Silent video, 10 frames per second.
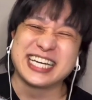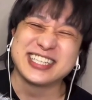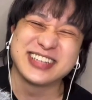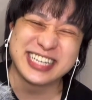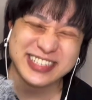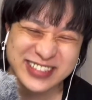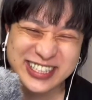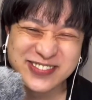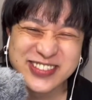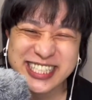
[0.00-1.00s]
また後で
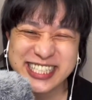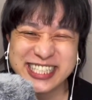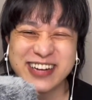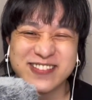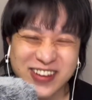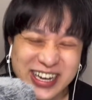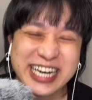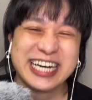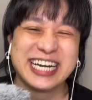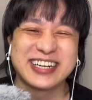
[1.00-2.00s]
暇つぶしにで
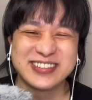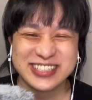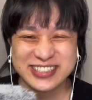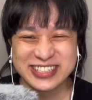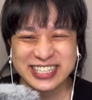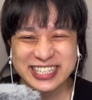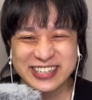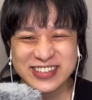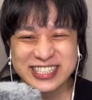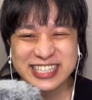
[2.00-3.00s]
もご視聴いた
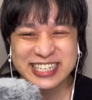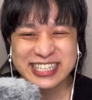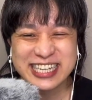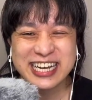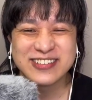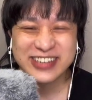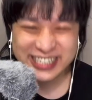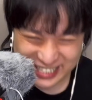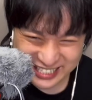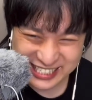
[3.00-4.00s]
だけましたら
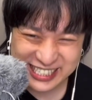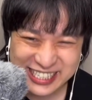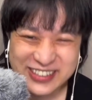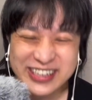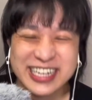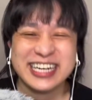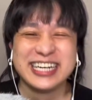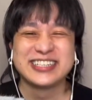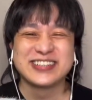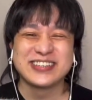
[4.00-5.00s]
幸いです。
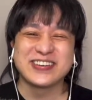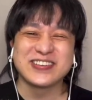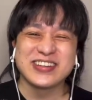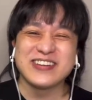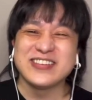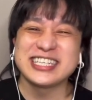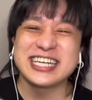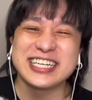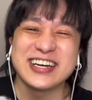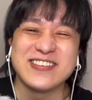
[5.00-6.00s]
えー、ということで
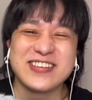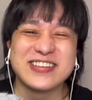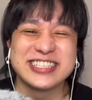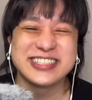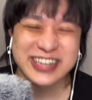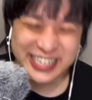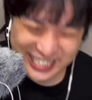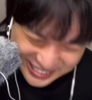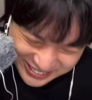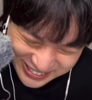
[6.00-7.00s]
皆さん今日もご視聴
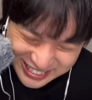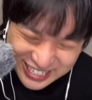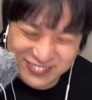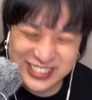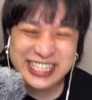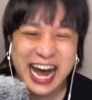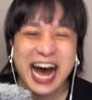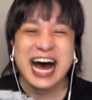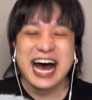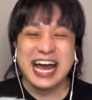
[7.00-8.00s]
ありがとうございまし
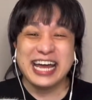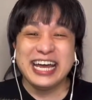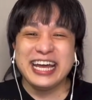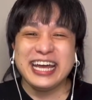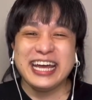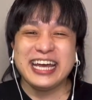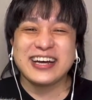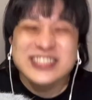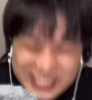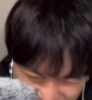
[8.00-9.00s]
た。
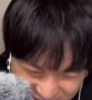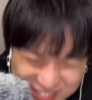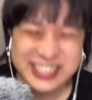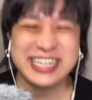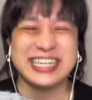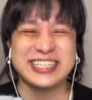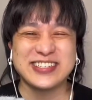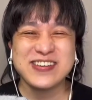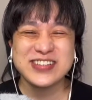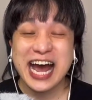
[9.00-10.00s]
えー、今週もご視聴あり
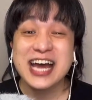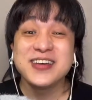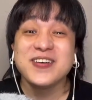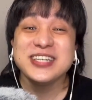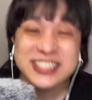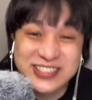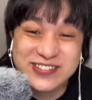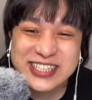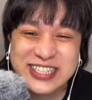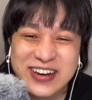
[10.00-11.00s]
がとうございました。良い
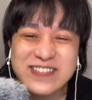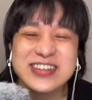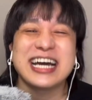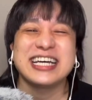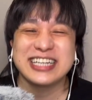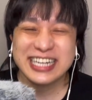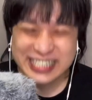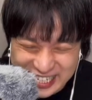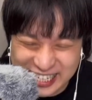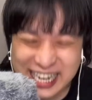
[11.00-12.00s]
週末をお迎えく
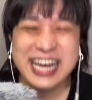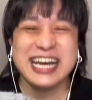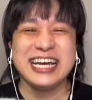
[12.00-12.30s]
ださい。